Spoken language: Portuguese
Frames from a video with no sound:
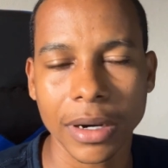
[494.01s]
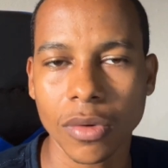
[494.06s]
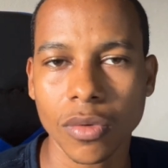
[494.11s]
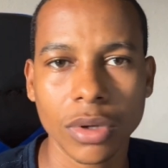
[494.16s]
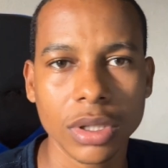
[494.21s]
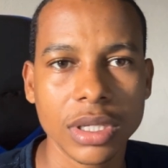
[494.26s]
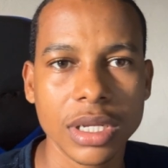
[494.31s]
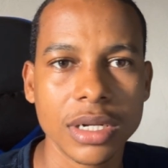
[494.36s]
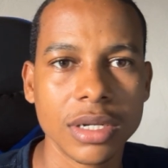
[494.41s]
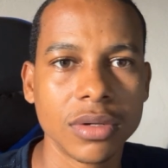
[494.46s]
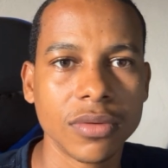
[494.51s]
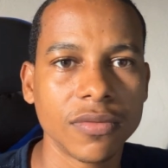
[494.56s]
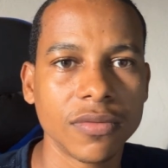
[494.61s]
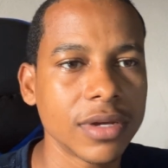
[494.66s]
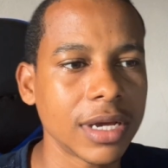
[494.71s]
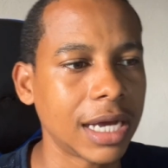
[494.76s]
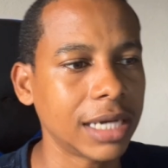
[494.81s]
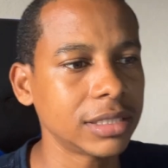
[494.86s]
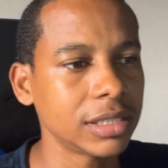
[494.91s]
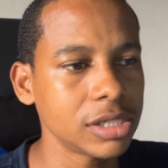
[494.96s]
Quando eles não
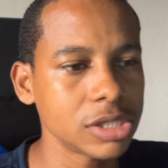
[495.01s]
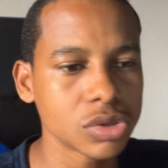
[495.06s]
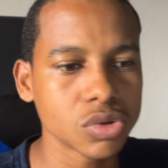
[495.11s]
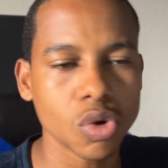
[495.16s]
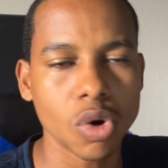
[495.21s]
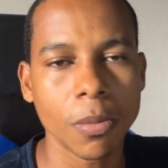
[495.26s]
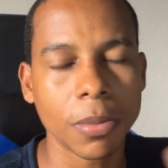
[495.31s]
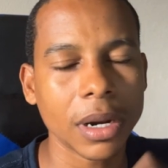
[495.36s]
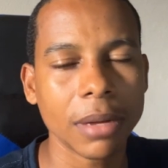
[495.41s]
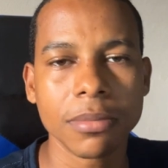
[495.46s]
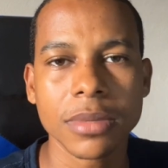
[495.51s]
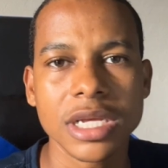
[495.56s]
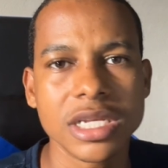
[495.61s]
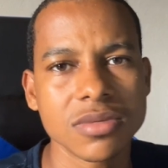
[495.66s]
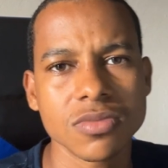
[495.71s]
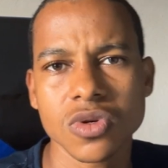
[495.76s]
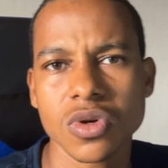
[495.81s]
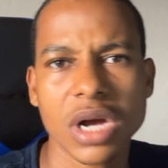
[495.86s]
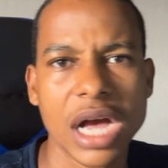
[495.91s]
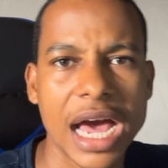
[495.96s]
viajam, eles compram
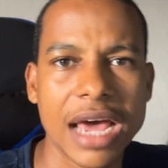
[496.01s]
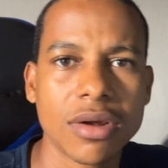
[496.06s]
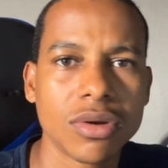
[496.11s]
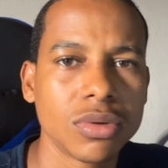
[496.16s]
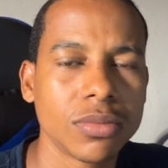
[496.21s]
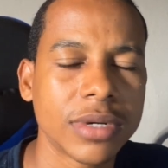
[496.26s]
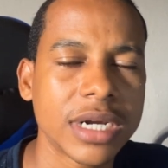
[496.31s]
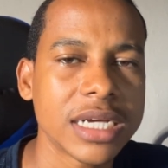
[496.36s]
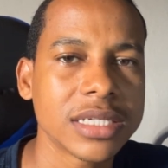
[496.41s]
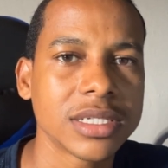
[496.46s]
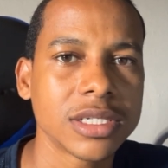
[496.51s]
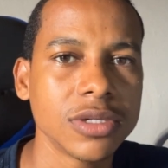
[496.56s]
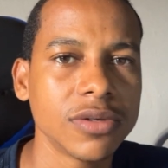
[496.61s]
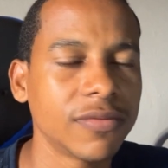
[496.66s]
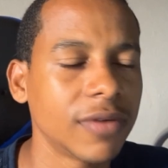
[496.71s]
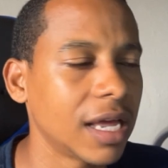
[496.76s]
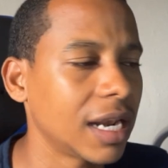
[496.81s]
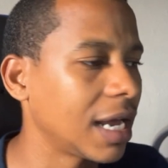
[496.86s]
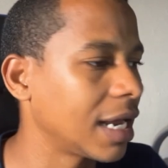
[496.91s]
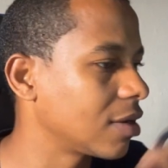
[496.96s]
mesmo caro no Brasil.
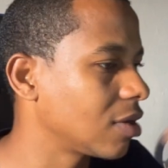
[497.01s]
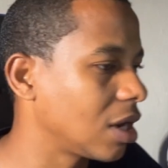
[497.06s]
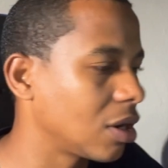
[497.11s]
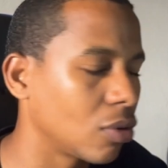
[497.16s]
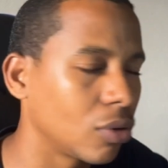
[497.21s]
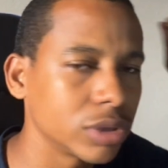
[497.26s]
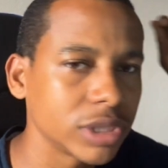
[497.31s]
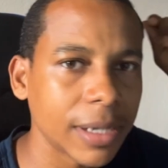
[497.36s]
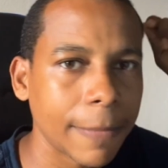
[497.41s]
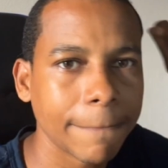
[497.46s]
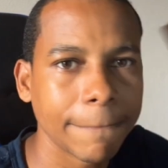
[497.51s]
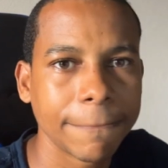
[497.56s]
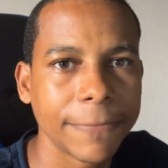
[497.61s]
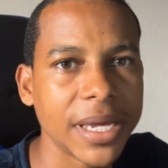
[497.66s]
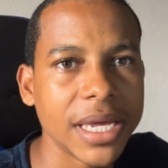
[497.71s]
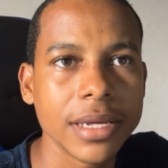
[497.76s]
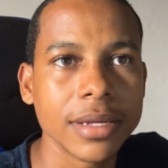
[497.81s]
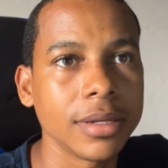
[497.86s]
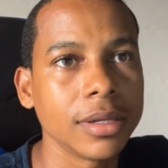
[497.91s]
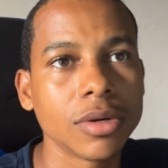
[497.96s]
Vai lá na loja,
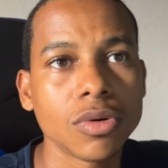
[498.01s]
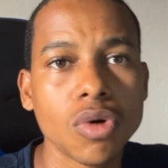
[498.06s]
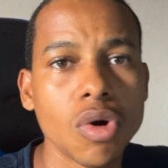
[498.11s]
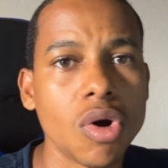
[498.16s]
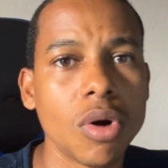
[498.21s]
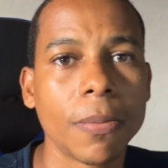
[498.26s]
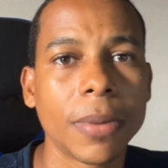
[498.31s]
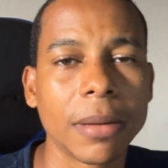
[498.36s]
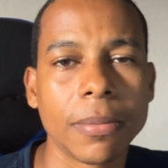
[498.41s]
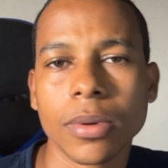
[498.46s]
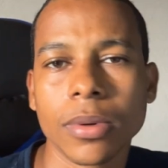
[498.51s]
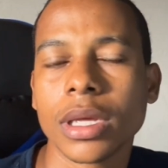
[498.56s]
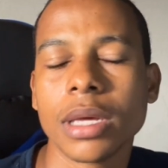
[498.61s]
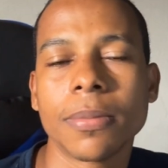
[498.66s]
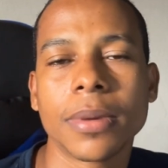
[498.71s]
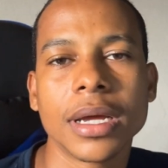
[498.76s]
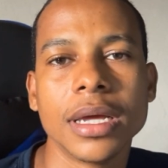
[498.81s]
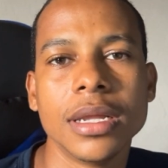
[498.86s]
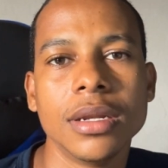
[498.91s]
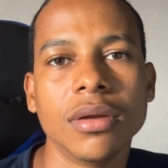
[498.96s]
pay, compra, porque
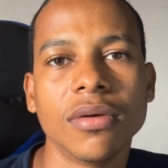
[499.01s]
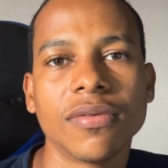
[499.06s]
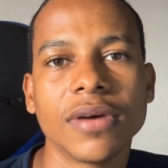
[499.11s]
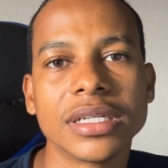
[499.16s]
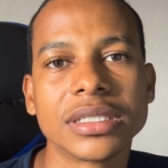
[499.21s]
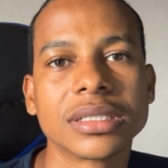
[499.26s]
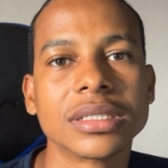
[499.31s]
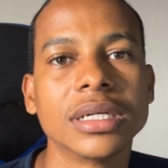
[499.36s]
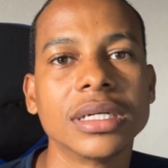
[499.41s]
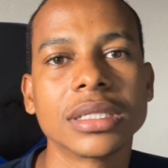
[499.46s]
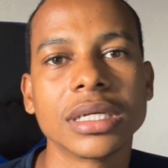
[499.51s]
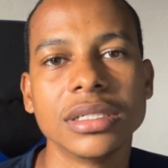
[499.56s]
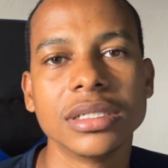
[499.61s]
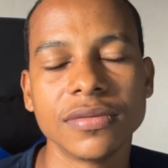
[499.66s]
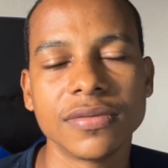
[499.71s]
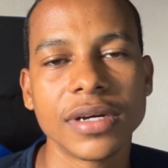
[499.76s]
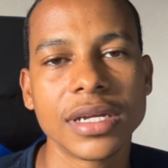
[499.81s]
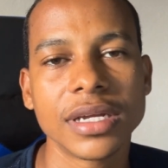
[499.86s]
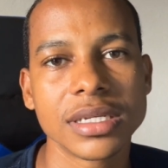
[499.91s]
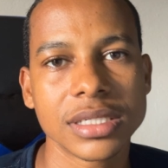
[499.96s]
para ele não faz tanta
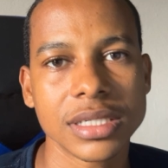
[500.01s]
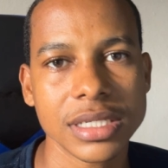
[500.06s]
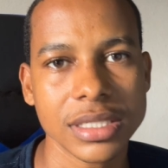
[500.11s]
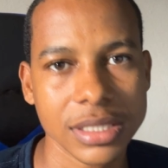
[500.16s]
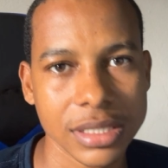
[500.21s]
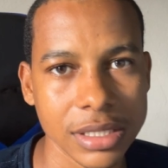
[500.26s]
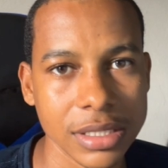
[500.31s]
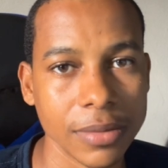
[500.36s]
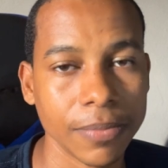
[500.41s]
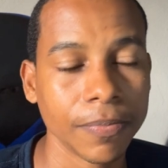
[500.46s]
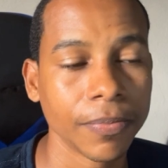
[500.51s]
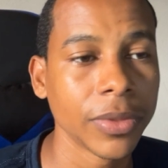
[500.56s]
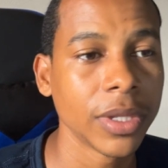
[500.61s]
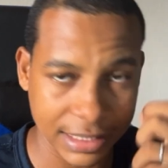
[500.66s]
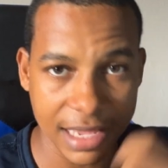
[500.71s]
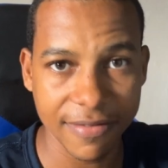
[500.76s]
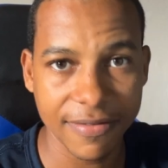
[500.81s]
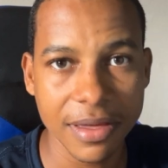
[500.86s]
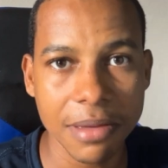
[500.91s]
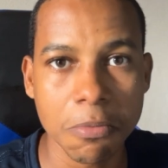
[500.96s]
diferença assim.
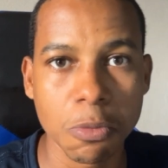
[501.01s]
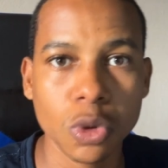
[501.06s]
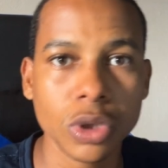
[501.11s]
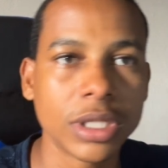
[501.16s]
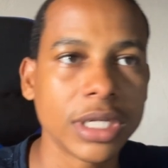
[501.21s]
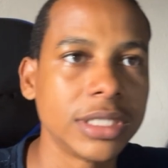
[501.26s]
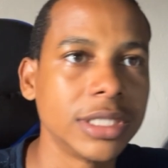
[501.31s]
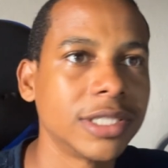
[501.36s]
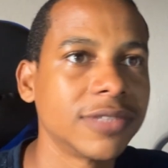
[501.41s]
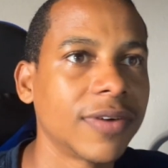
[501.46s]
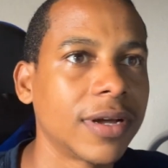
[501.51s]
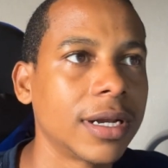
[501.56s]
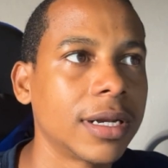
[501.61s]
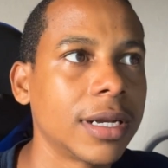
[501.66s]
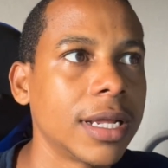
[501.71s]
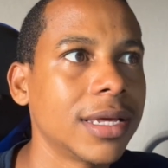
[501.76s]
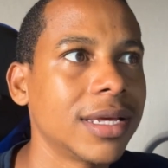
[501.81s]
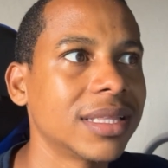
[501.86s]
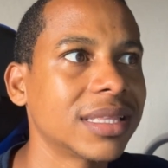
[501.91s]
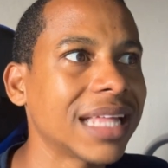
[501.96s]
Você vê muita gente falando
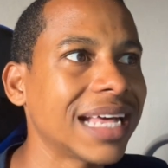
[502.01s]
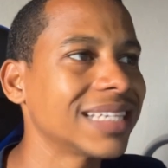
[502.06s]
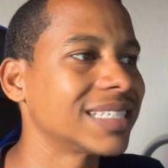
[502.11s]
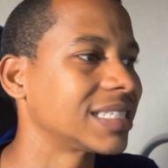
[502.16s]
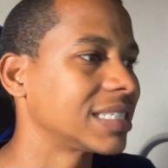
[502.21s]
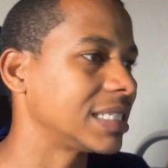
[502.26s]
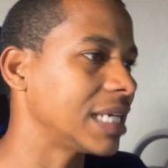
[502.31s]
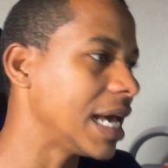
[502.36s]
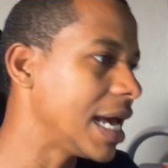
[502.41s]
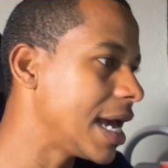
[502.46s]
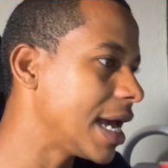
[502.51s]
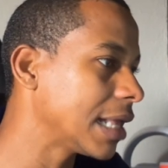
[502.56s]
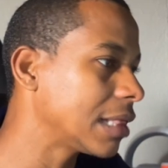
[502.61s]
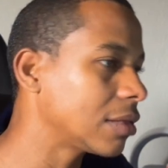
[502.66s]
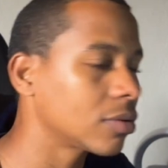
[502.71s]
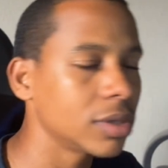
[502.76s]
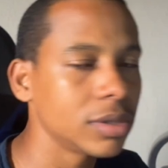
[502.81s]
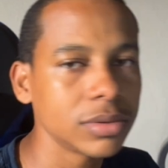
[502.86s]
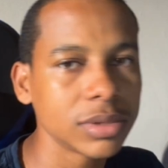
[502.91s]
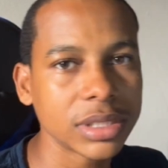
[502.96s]
aí que tá certo,
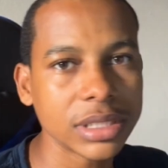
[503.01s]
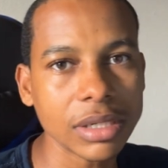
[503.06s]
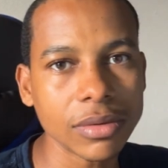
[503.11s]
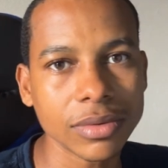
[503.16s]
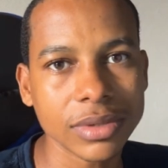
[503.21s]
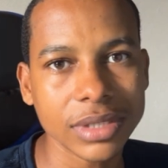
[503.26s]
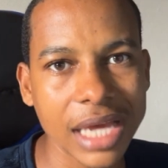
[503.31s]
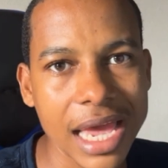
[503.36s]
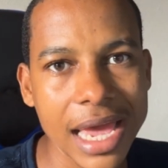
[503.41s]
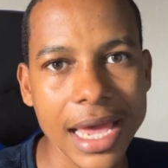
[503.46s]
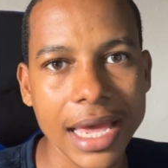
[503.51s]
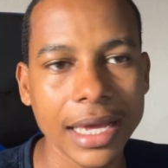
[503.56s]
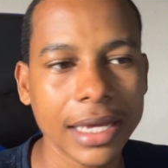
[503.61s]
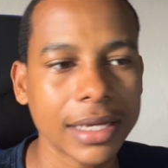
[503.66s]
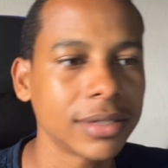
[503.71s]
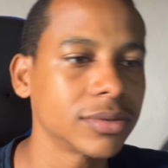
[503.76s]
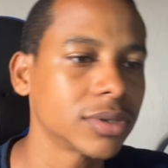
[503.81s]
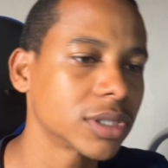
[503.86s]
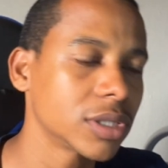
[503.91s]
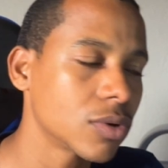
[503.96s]
que não sei o que, que
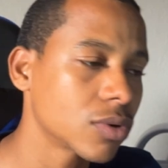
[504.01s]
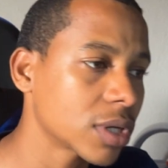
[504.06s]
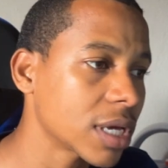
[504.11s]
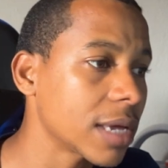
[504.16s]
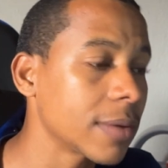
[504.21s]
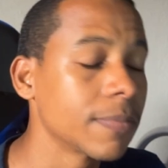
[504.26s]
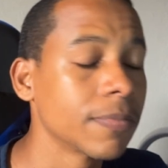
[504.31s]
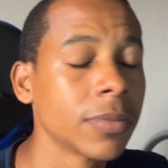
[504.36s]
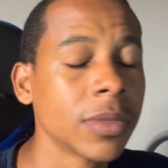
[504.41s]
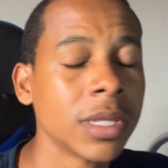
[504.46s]
não sei o que.